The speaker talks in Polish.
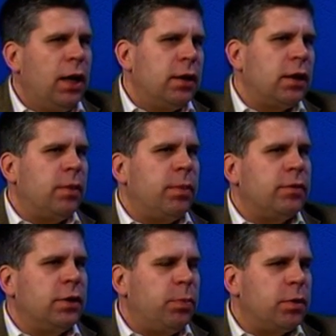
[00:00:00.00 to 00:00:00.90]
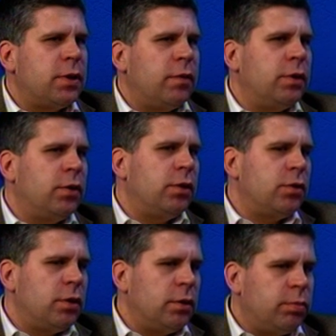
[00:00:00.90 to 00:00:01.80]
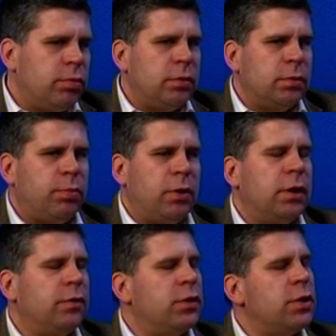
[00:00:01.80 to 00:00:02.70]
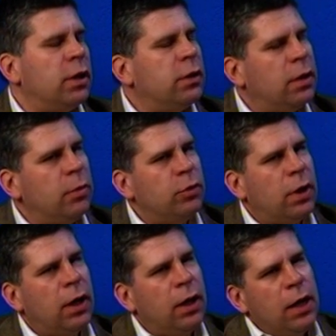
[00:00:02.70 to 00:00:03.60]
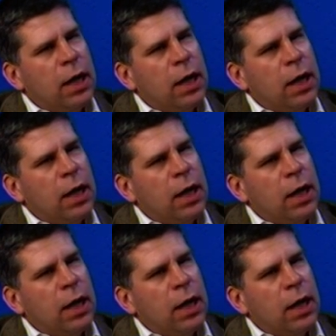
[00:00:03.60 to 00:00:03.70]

tak naprawdę ich podstawy teoretyczne były ponad 200 lat temu, a,